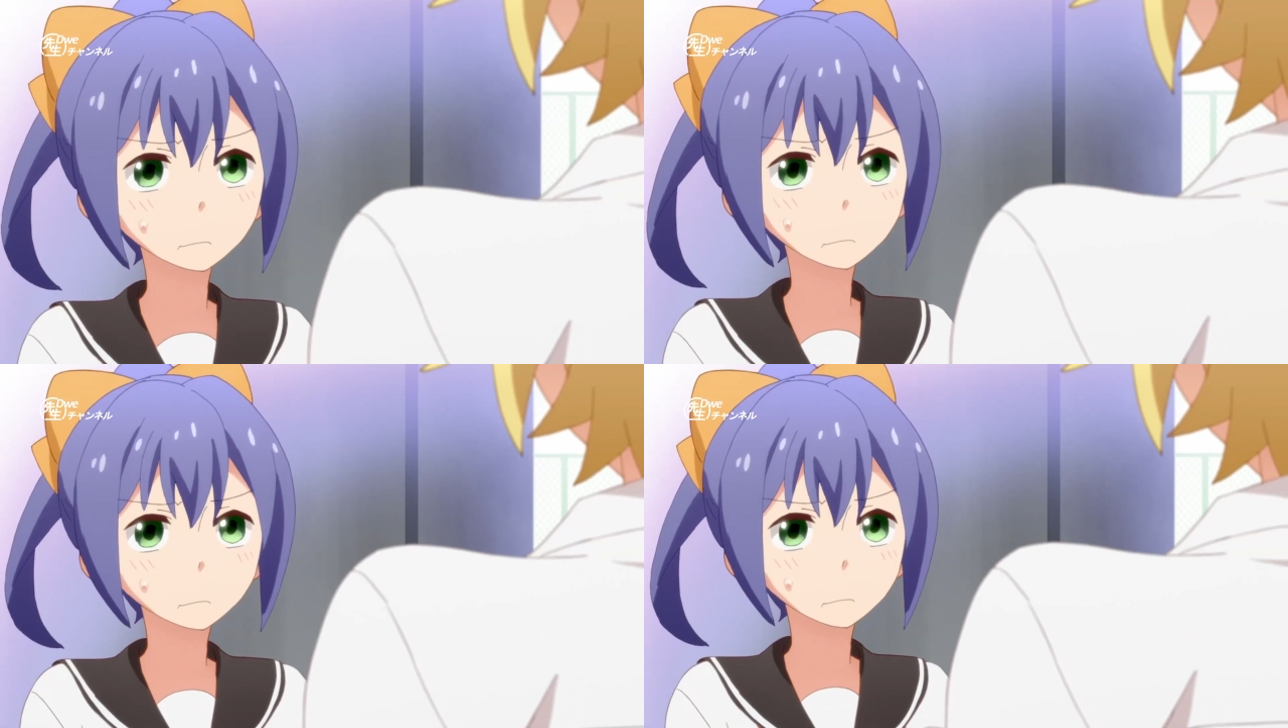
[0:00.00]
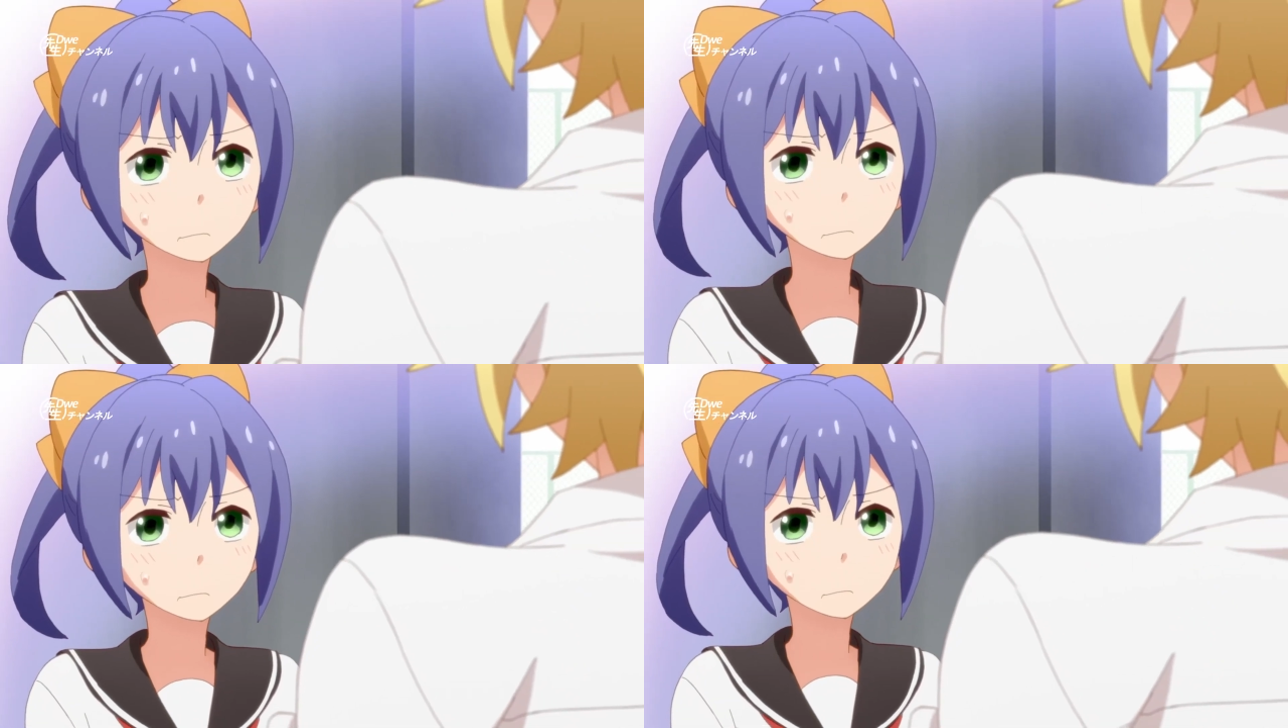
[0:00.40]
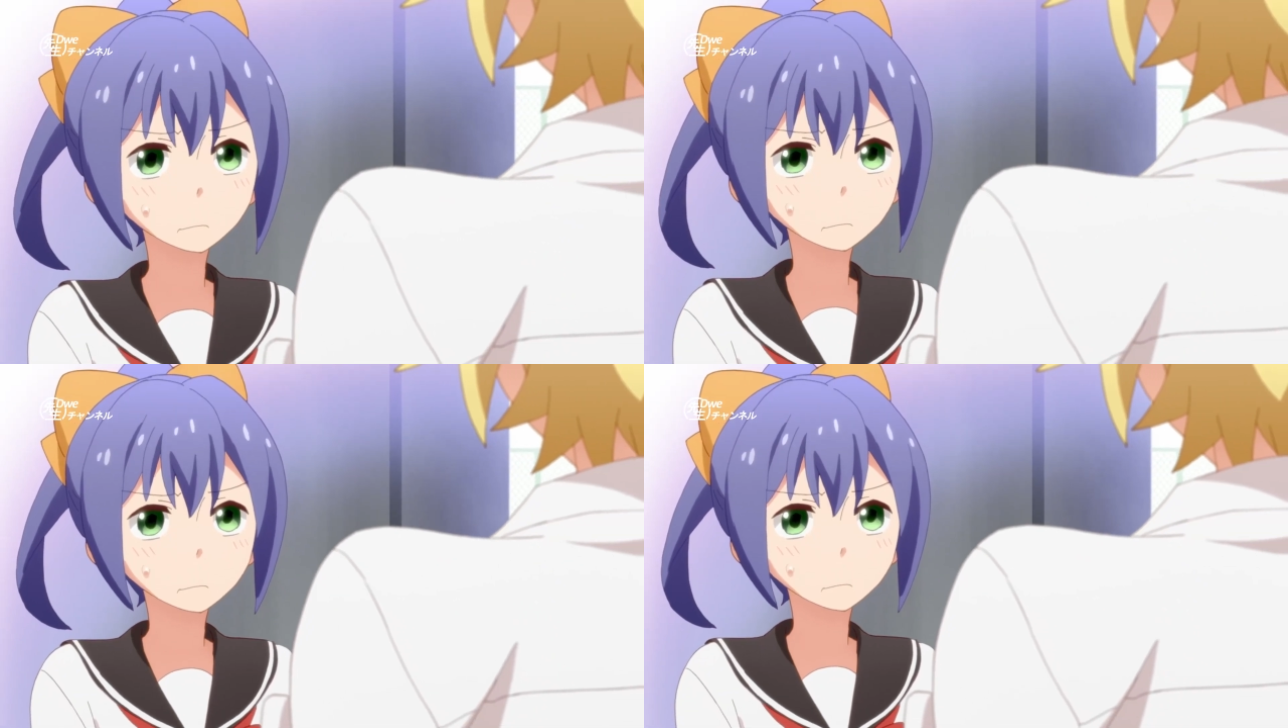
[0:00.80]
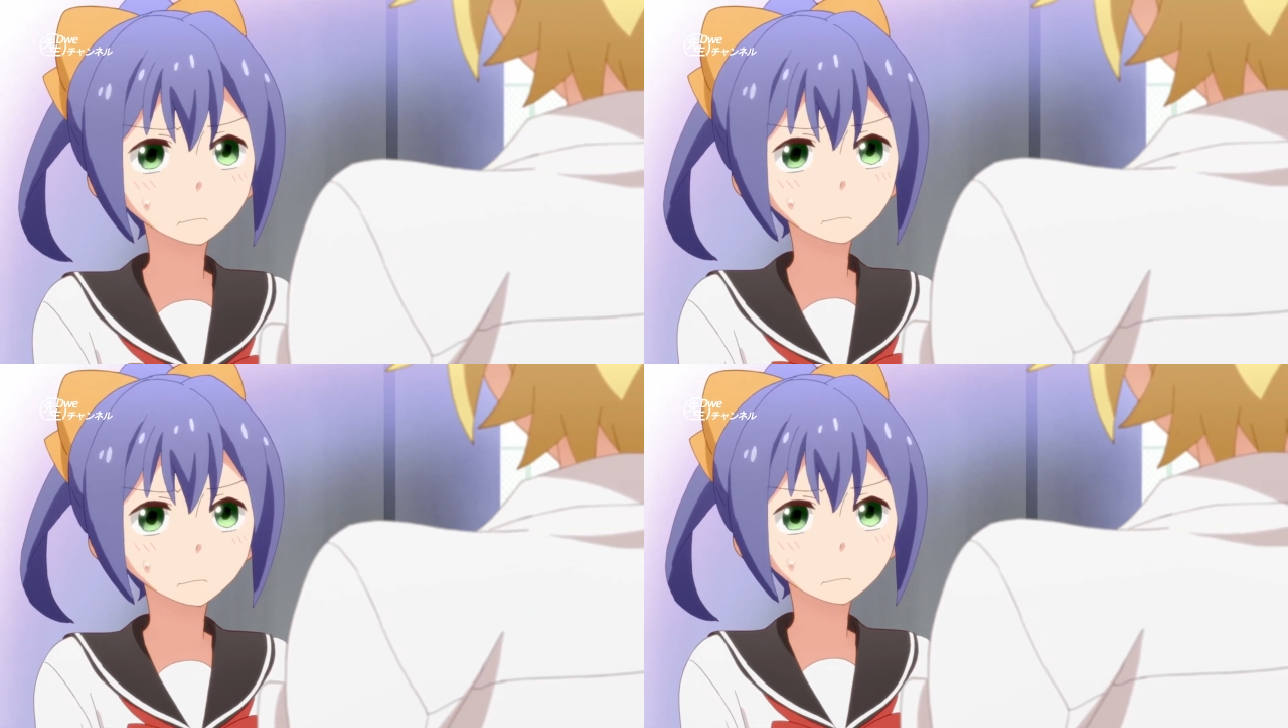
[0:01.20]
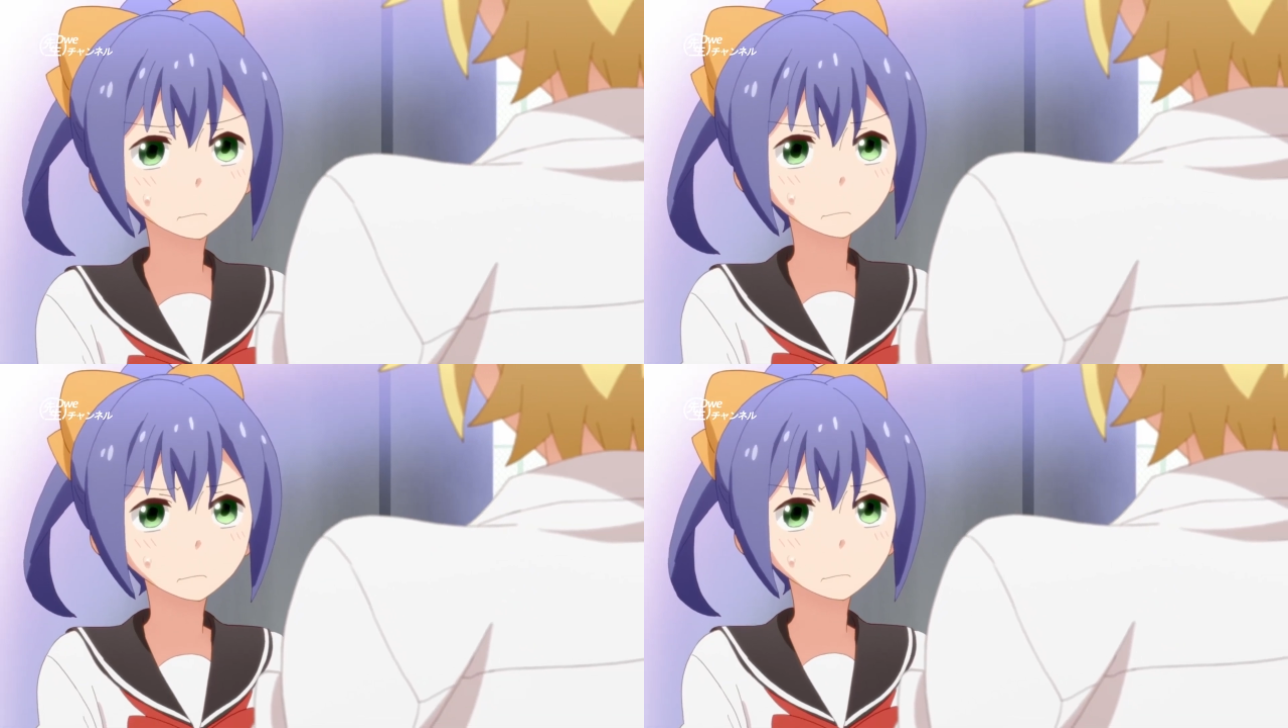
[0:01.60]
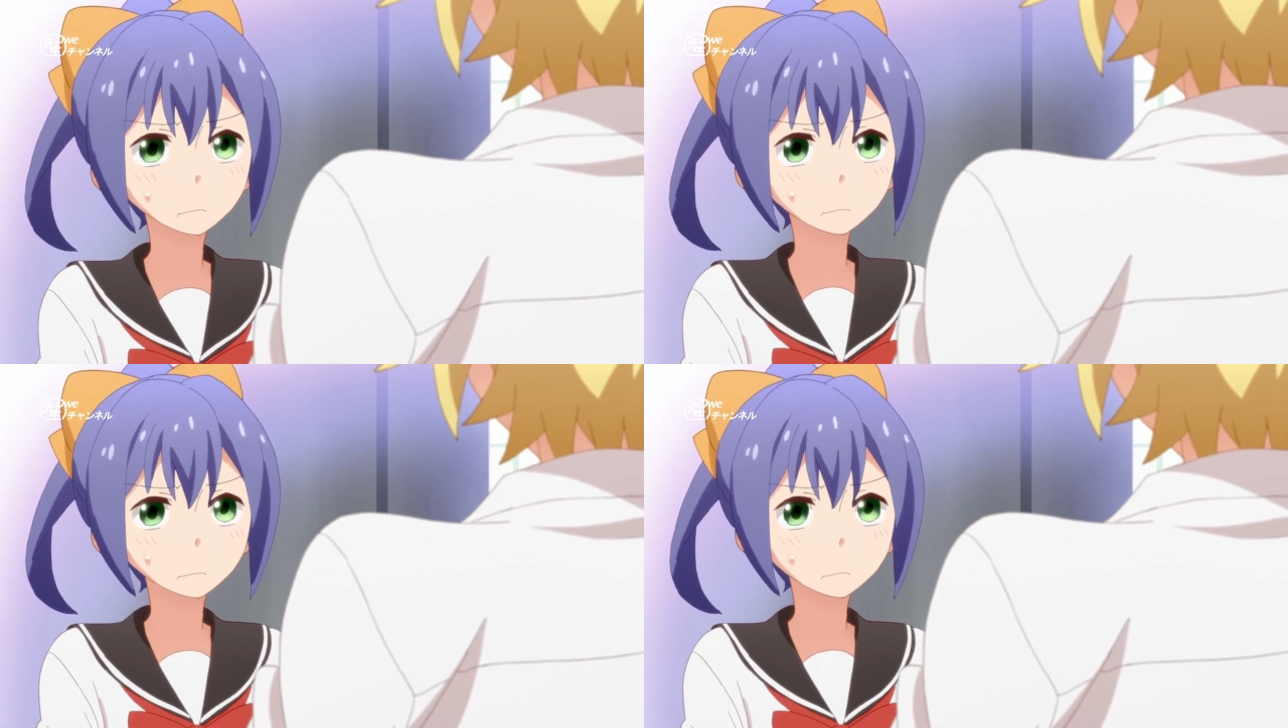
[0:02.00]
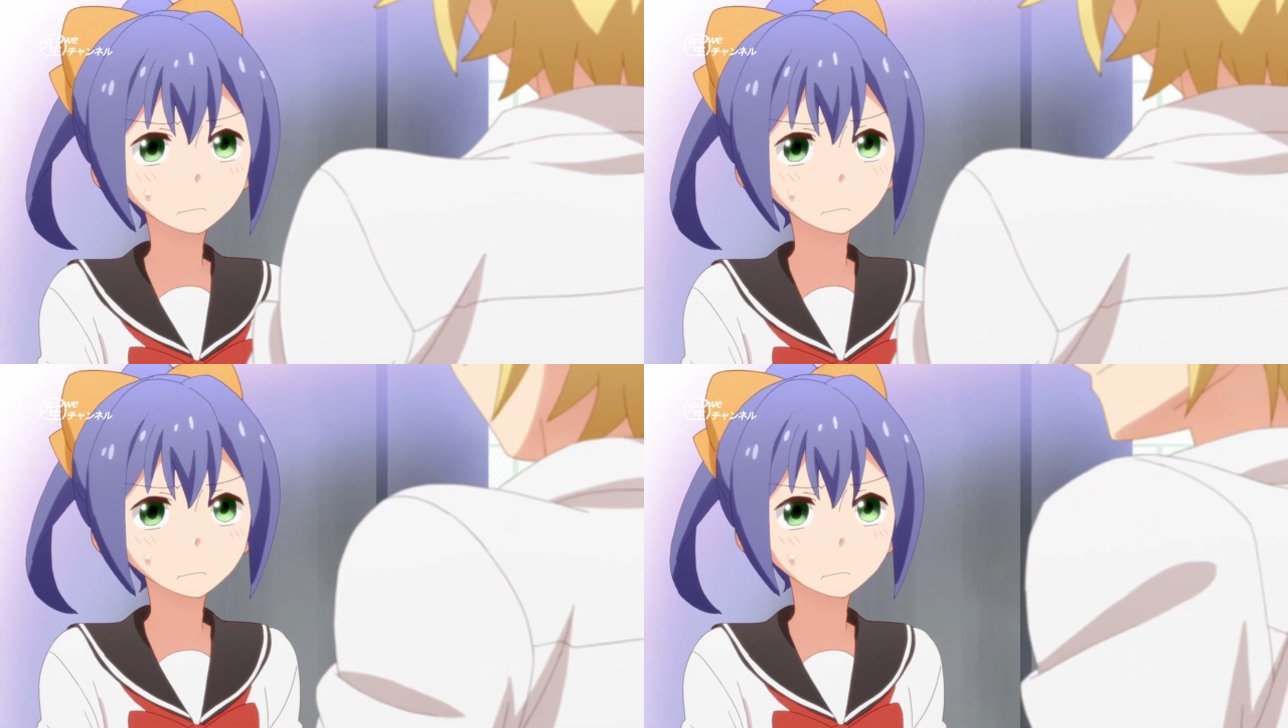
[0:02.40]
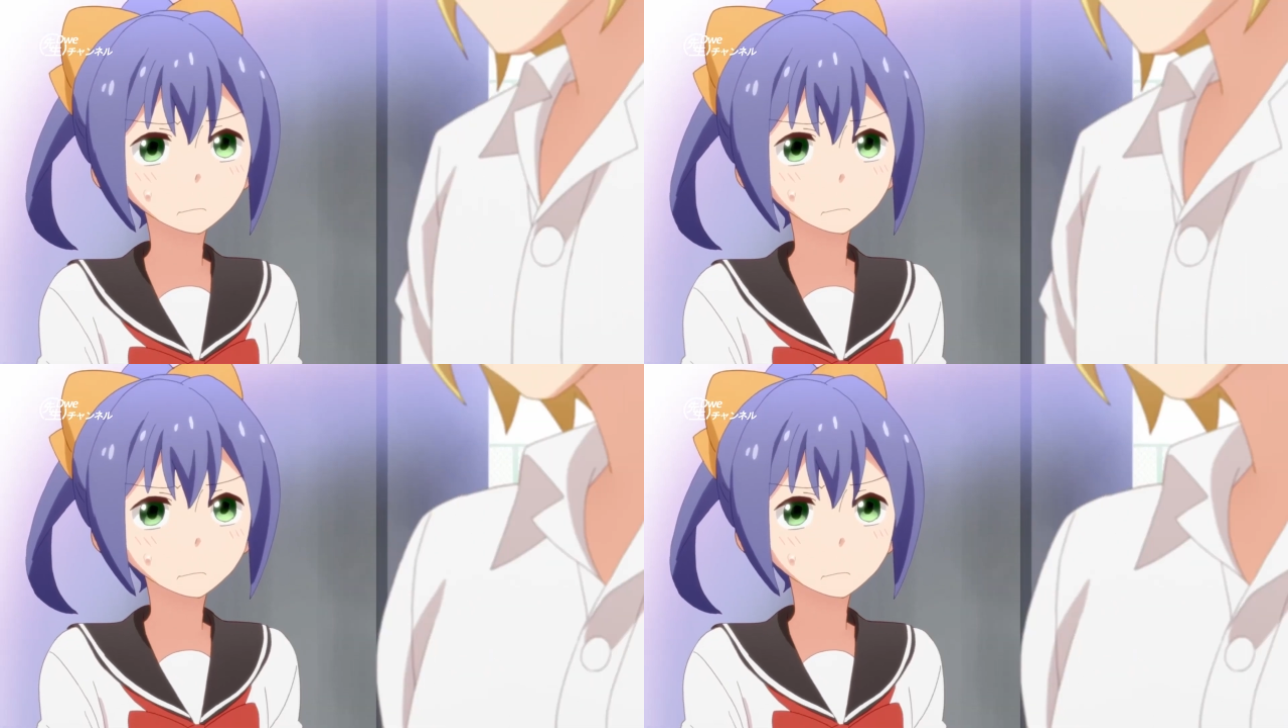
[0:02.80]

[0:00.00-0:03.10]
先輩はうざいけど基本的にはいい人なんだよ